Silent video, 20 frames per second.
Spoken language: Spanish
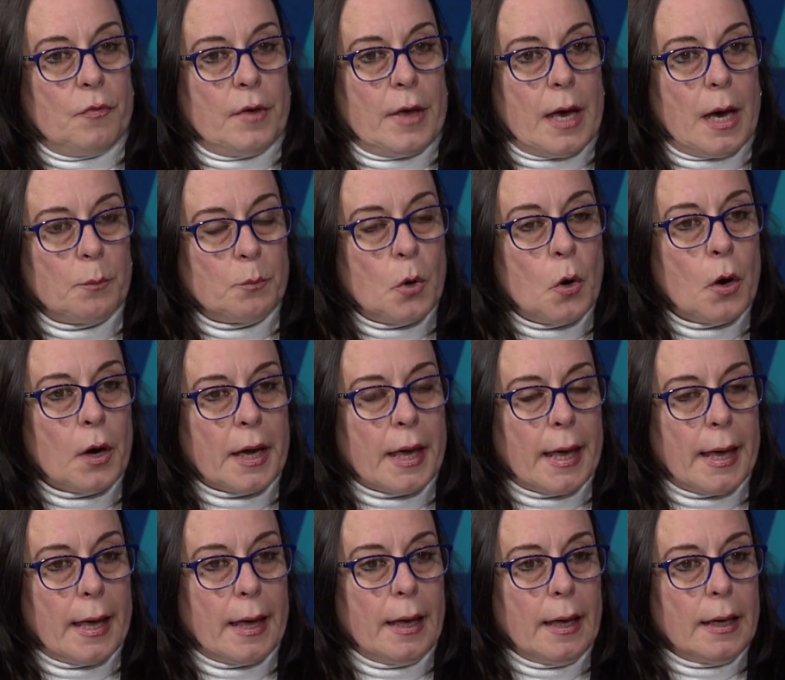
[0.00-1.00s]
veamos
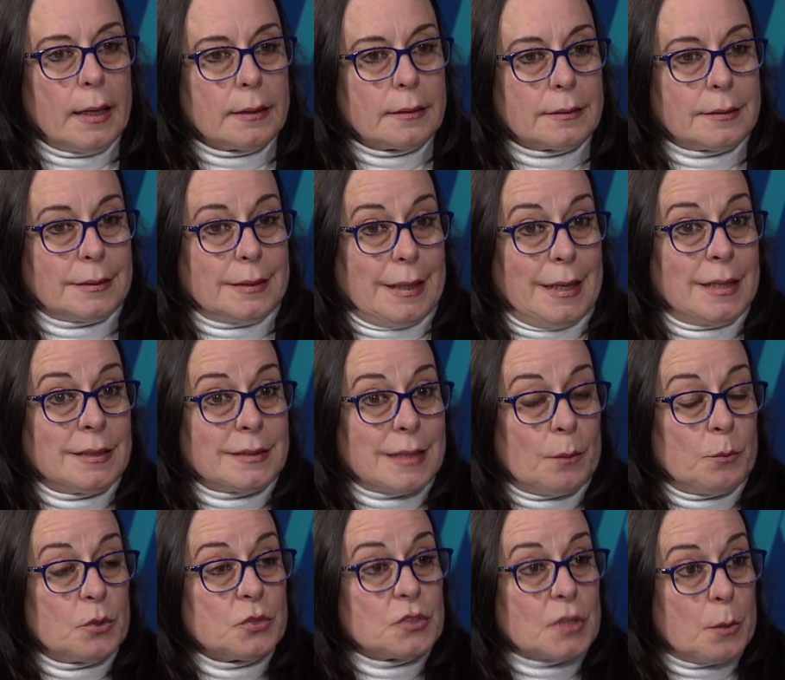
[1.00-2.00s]
que
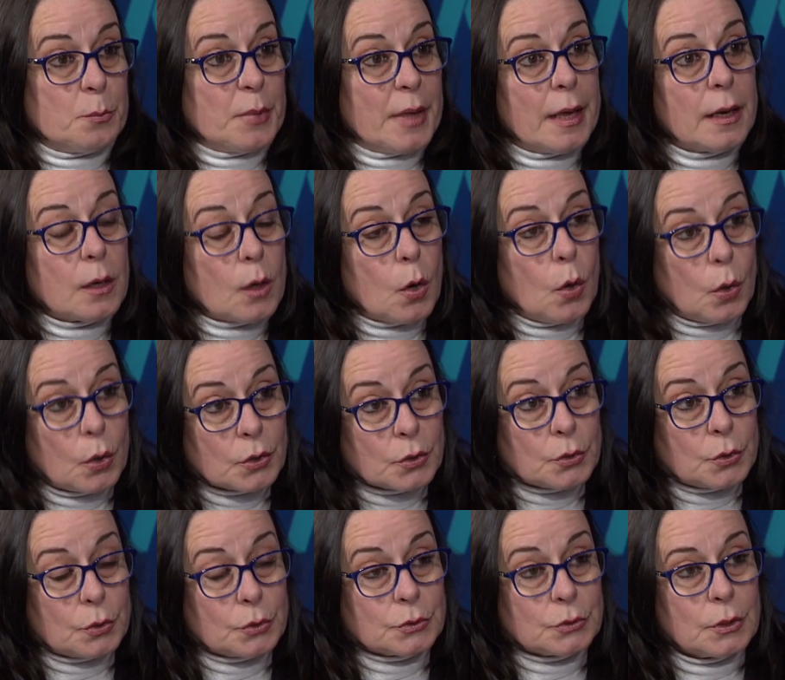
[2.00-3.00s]
estamos también
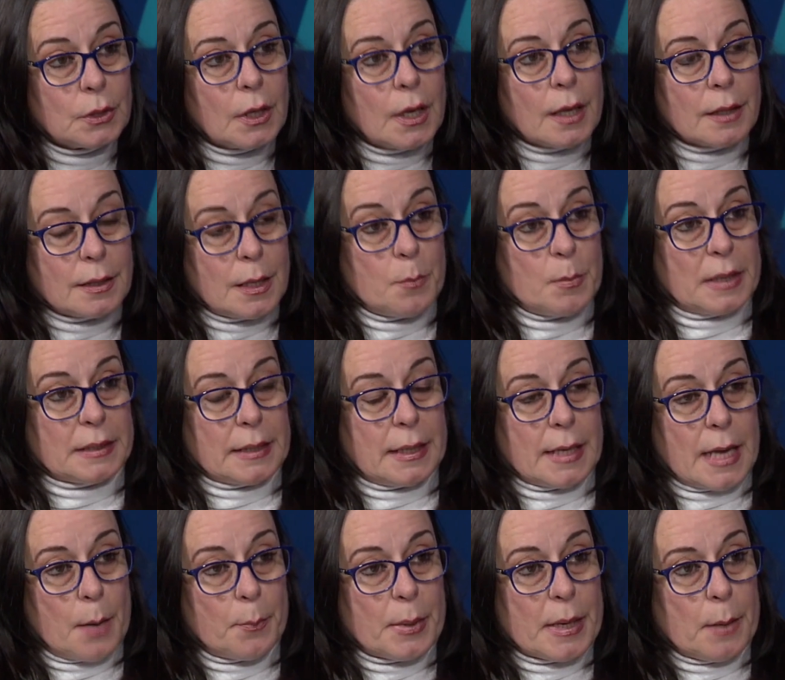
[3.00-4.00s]
cortos de
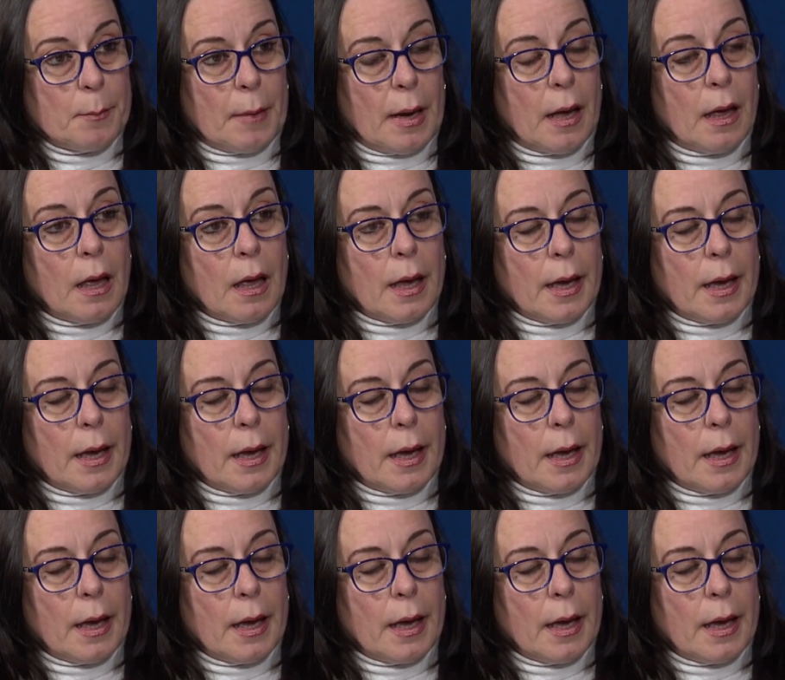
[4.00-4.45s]
materia prima.